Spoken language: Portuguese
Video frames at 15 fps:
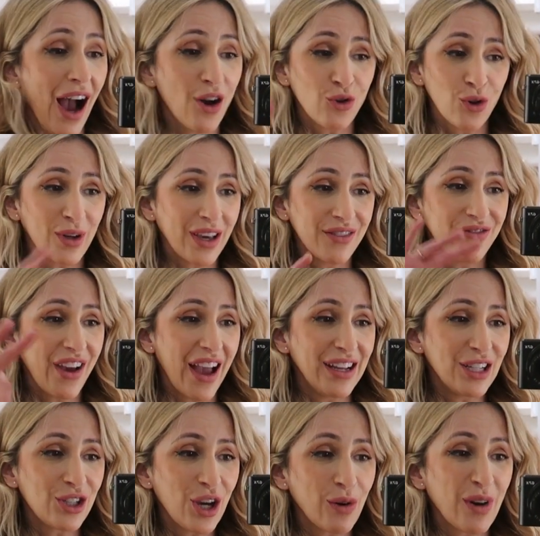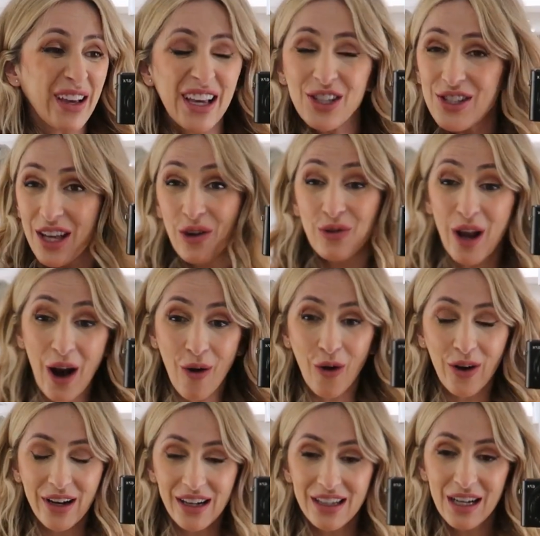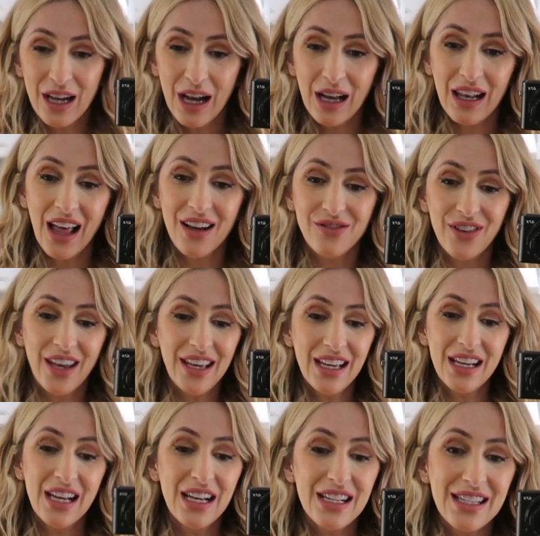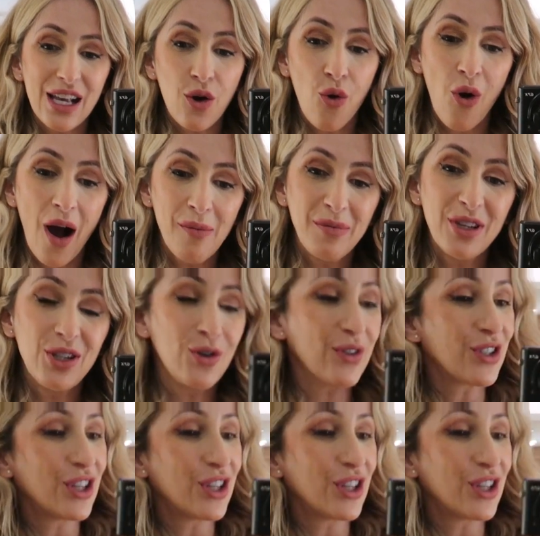Aí eu coloquei Vene, chegou aqui, a gente saiu na hora lavei, secou rapidinho.